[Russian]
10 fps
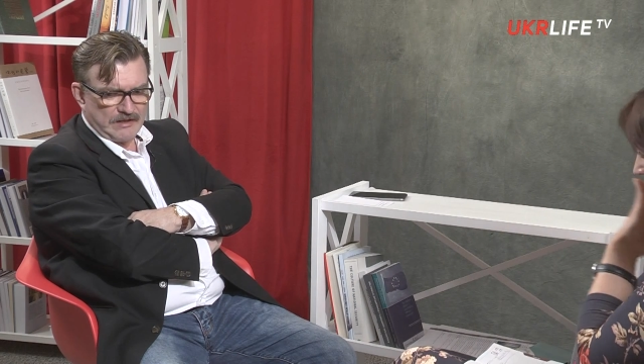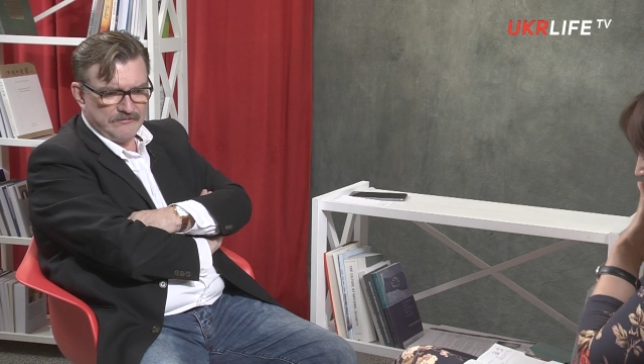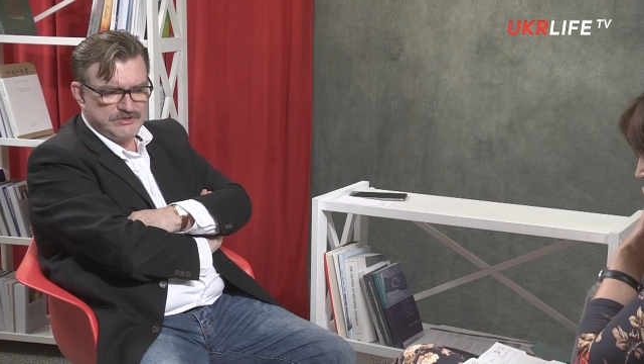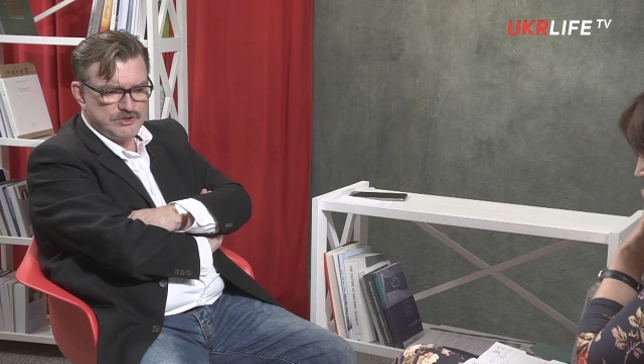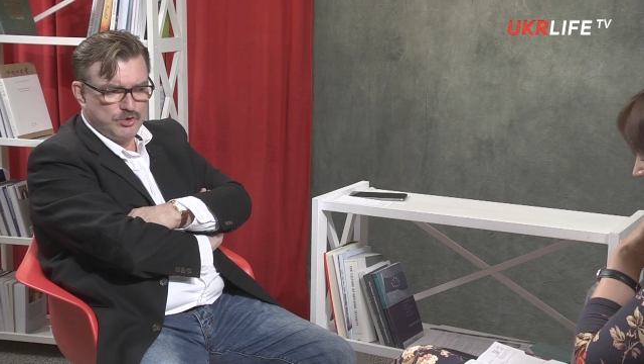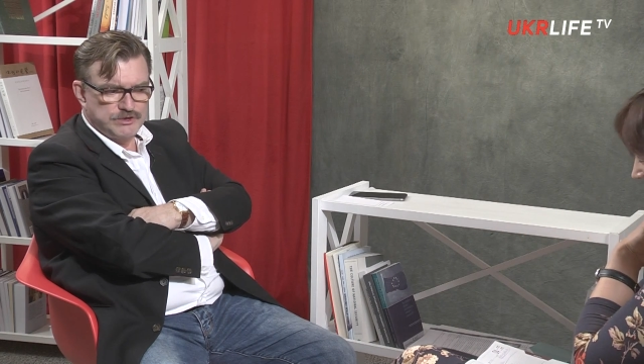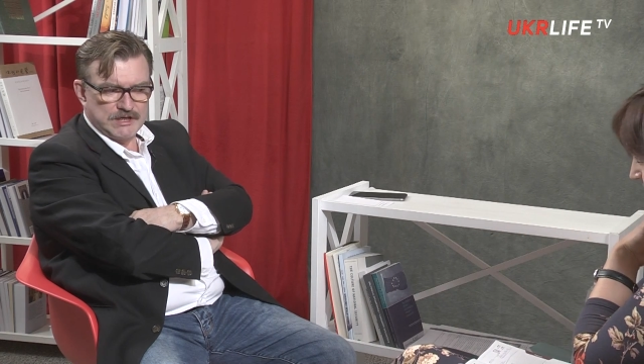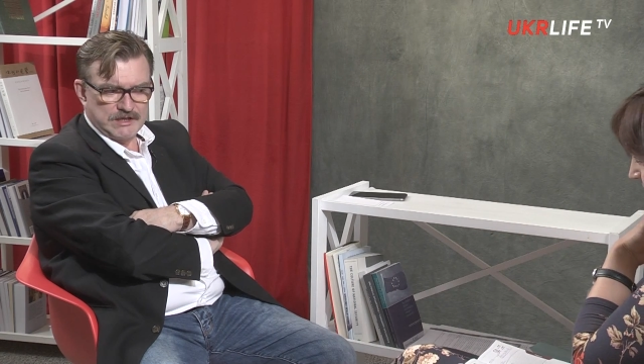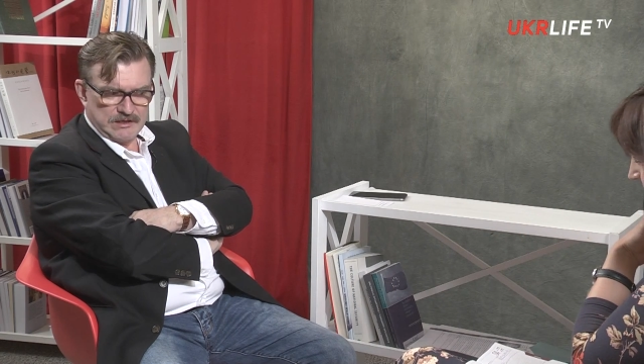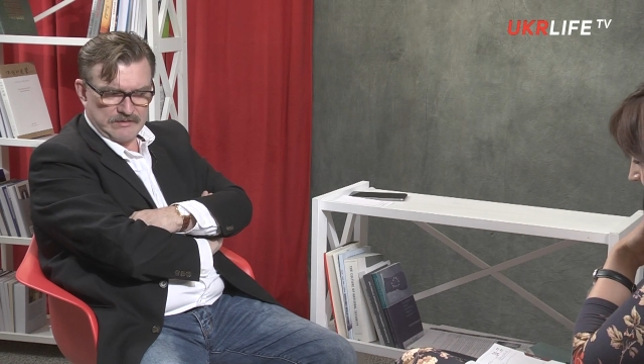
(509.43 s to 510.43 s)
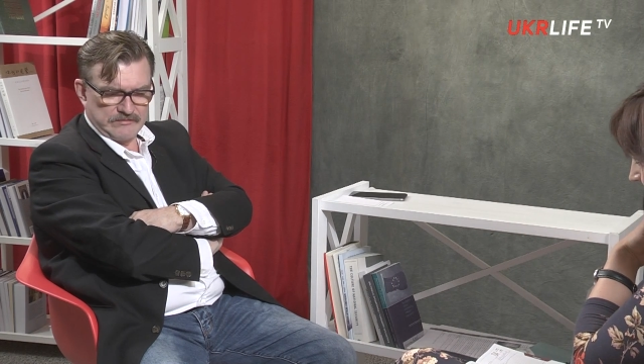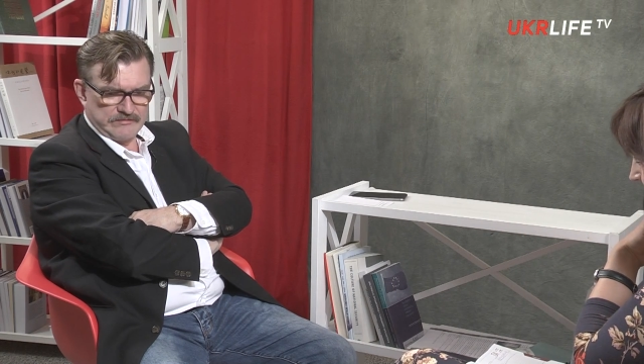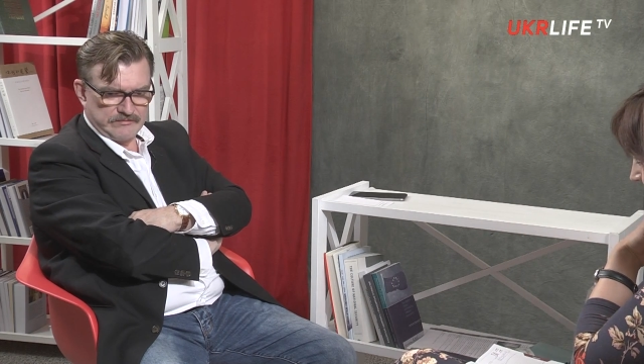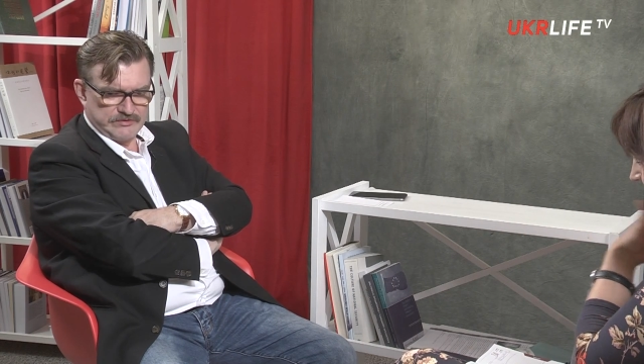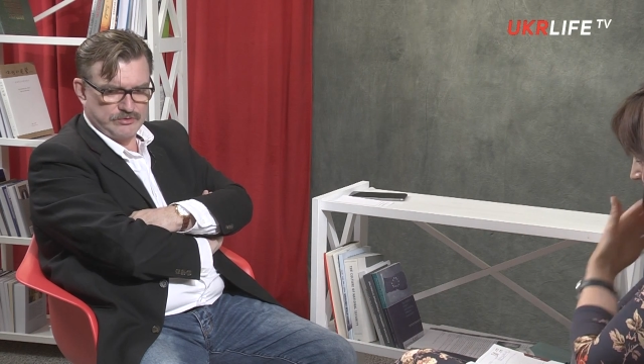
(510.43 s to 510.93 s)
все-таки,
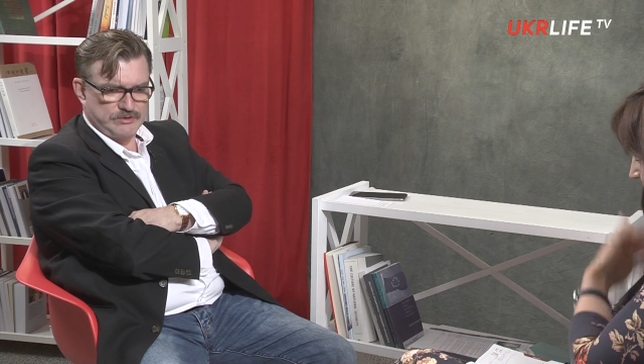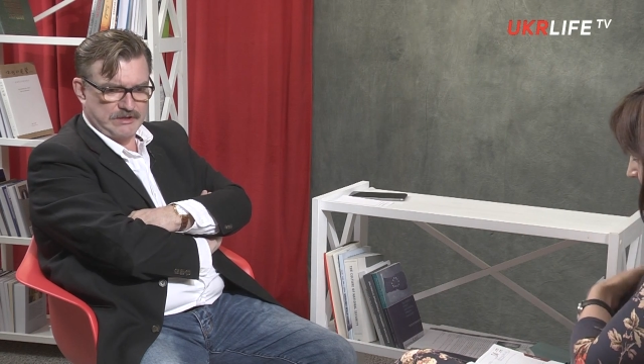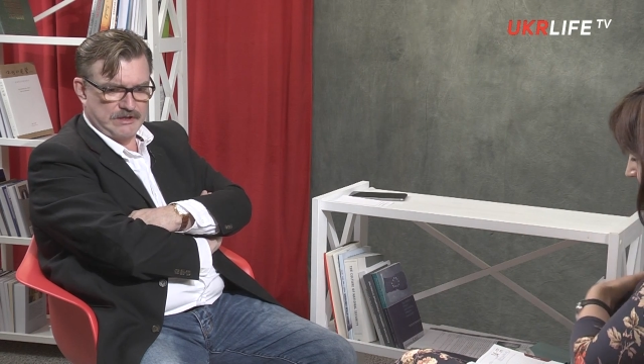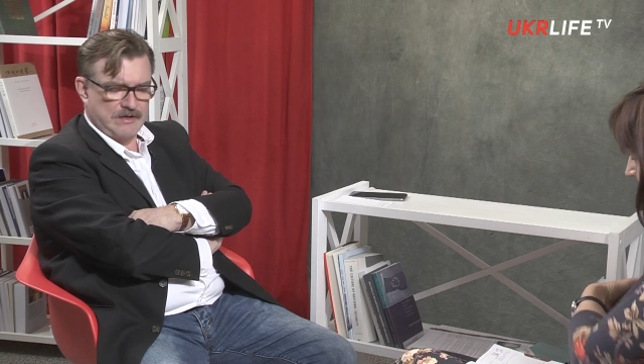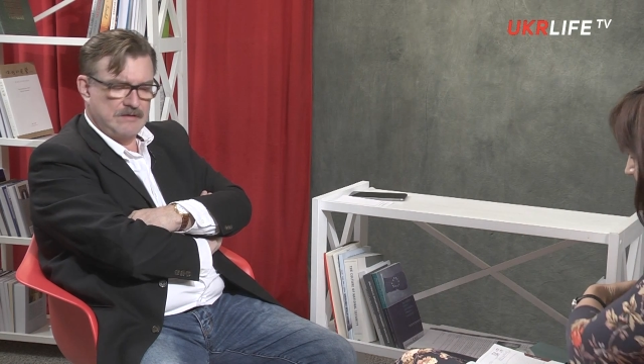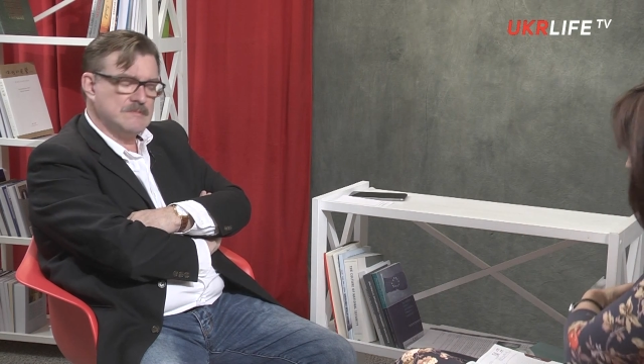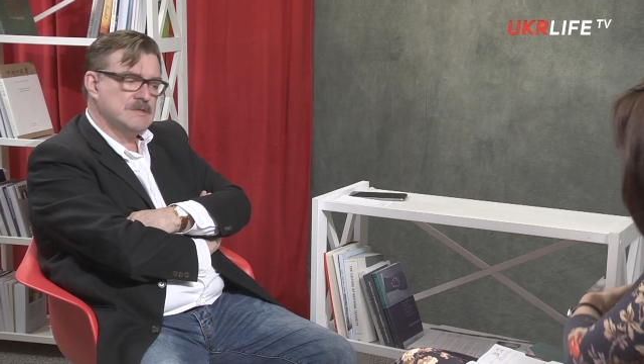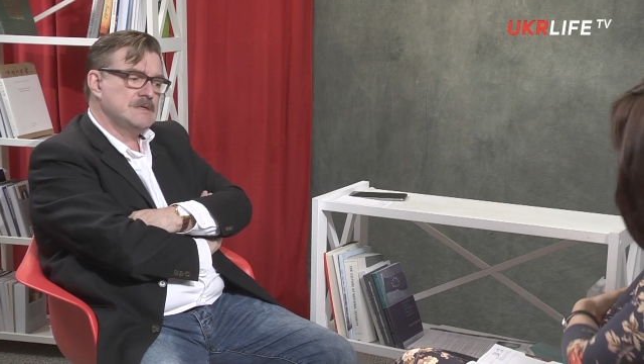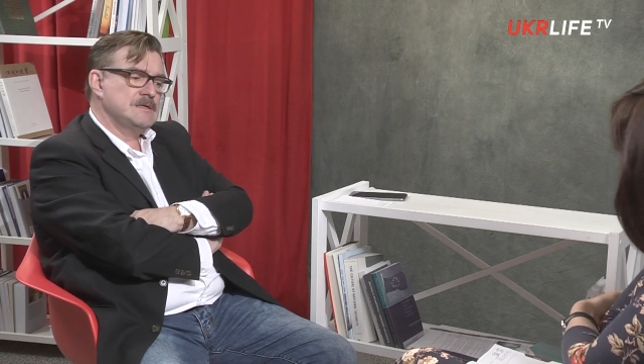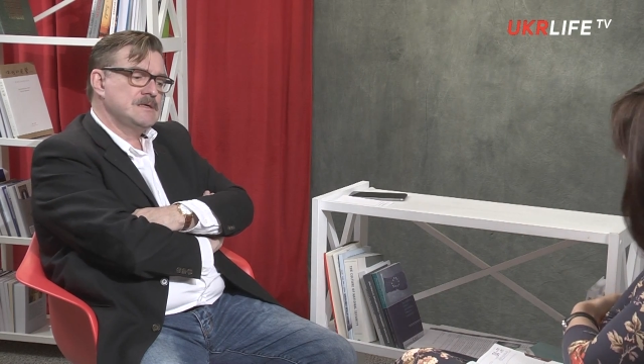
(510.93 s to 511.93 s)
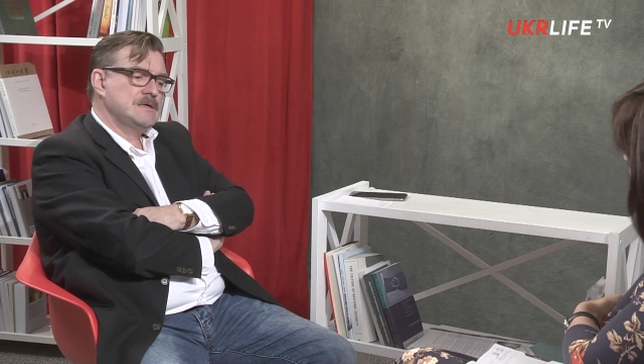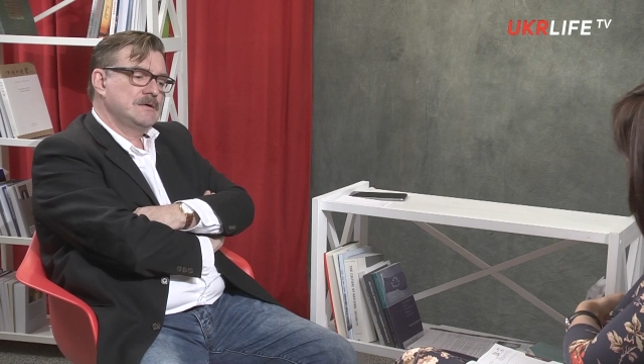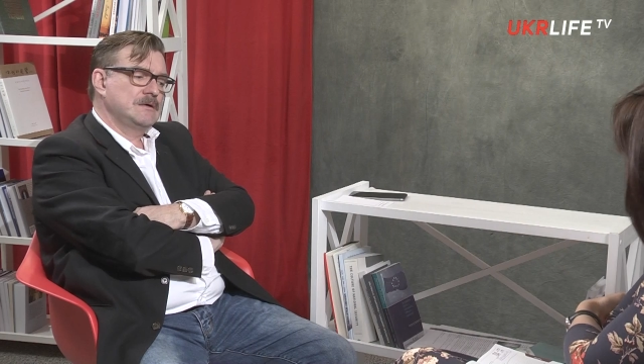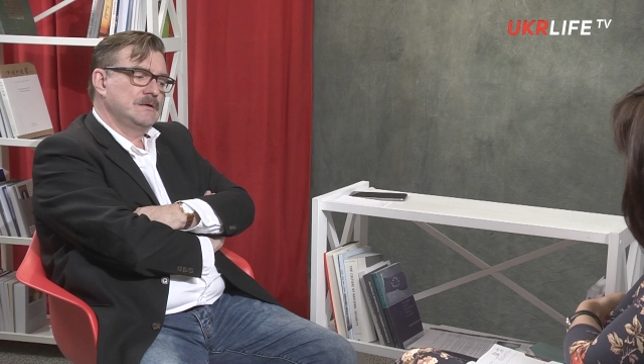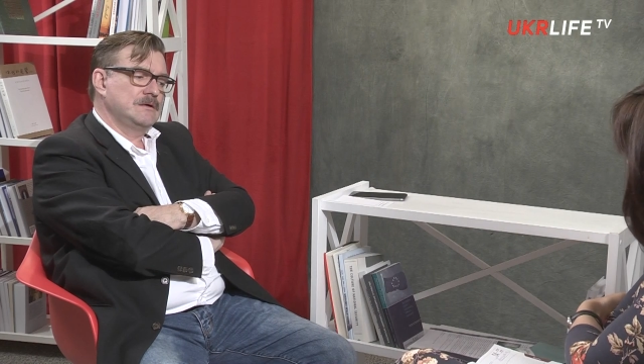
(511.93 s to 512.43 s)
все-таки
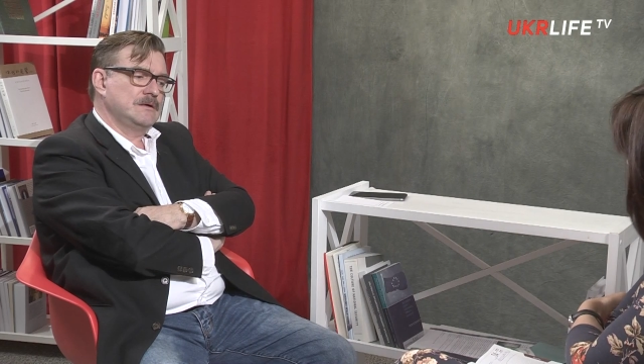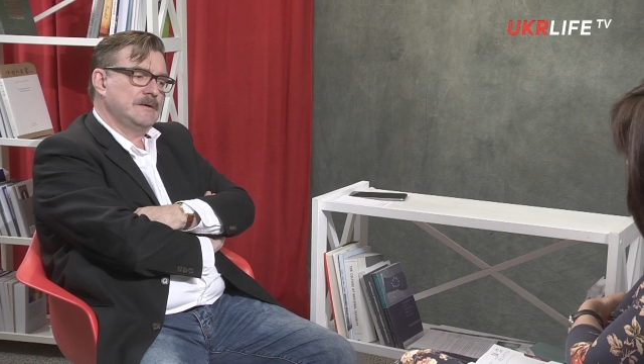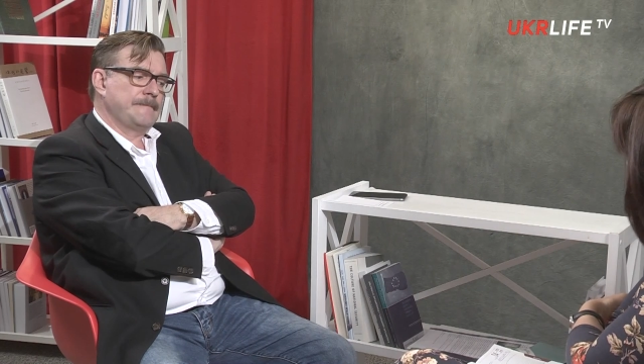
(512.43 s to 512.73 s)
а,